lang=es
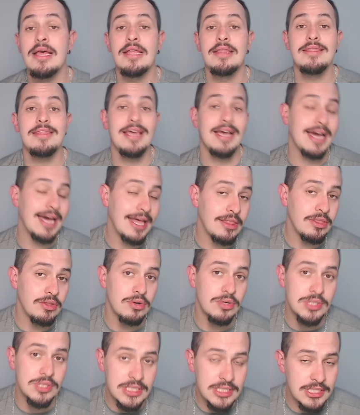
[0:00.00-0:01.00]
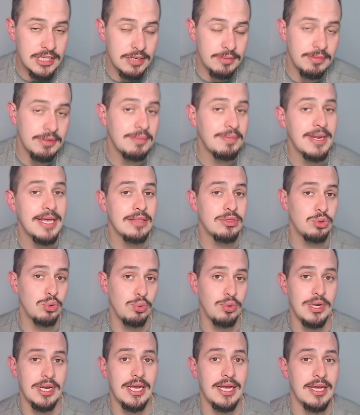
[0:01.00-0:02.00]
dejándonos inservible a
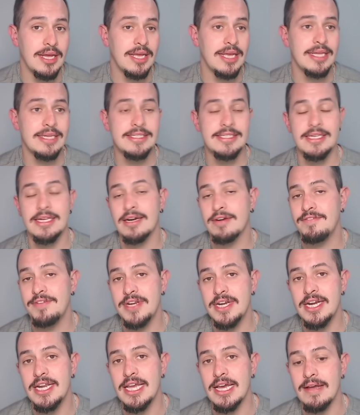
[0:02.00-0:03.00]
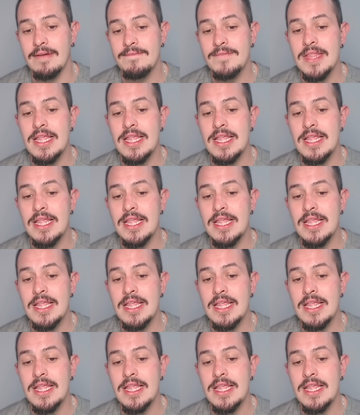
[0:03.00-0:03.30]
Tula en esta refinería.